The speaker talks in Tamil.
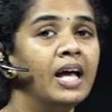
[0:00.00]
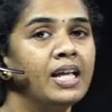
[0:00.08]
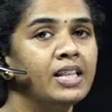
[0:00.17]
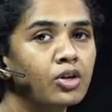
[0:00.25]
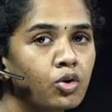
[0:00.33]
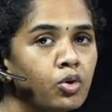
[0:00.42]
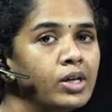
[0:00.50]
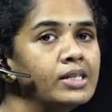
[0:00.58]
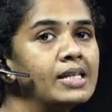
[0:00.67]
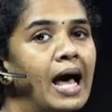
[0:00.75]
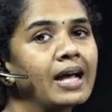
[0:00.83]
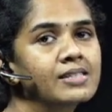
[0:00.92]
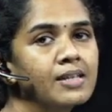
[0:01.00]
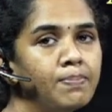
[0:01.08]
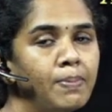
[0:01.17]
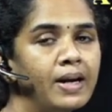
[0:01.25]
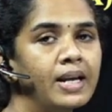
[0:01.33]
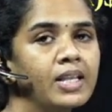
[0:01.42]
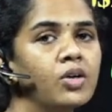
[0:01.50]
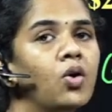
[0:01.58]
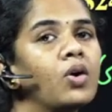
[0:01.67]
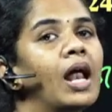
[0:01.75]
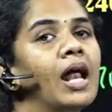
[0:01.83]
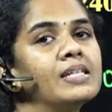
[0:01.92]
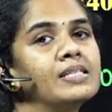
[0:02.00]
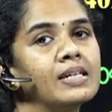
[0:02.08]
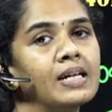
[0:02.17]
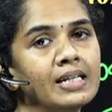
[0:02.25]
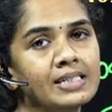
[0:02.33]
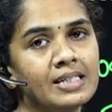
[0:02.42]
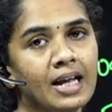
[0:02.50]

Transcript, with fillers: இந்த குக்கீஸை அக்செப்ட் பண்றதுக்கு உங்களால சிங்கிள்